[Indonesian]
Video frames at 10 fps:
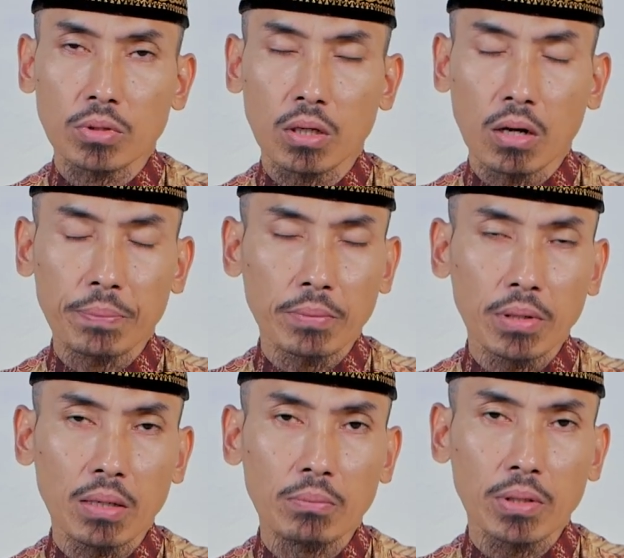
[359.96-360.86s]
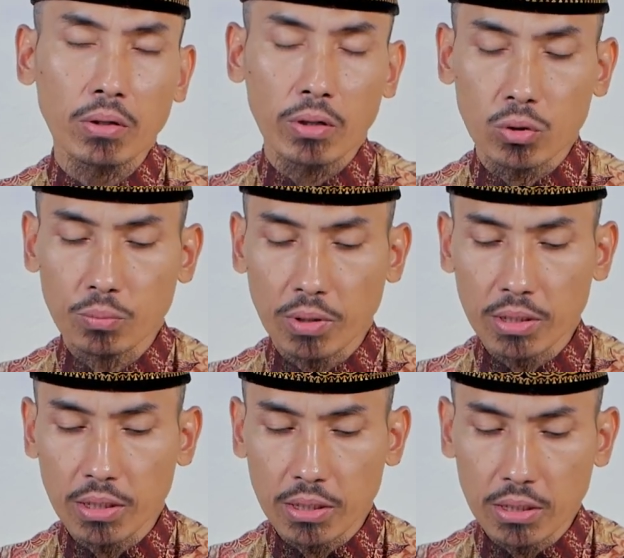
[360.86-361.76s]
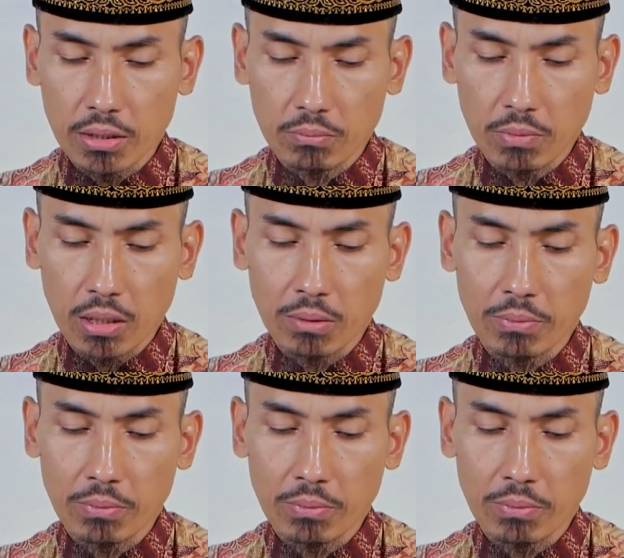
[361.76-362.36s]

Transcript: eh, apabila beliau itu berdiri maka